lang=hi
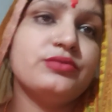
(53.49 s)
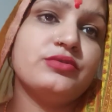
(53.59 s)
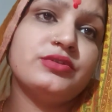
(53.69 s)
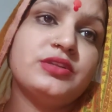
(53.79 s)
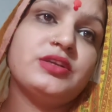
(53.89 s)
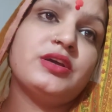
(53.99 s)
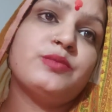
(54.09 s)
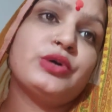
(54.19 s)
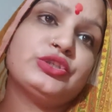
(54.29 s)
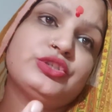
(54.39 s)
दूर होती है
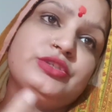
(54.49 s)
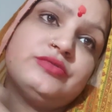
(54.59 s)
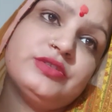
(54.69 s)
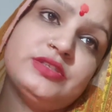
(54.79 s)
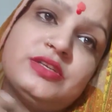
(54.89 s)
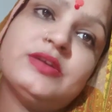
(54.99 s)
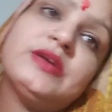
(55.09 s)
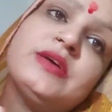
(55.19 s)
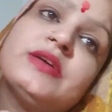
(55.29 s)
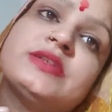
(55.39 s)
पॉजिटिव
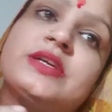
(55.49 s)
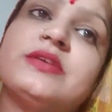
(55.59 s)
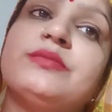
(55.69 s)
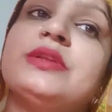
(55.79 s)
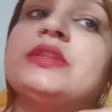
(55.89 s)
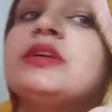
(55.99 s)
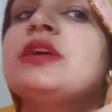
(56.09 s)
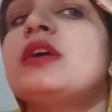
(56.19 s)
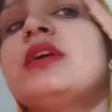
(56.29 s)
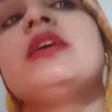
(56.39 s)
चीज़ें मिलती
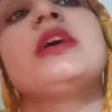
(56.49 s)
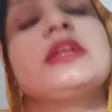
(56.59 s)
हैं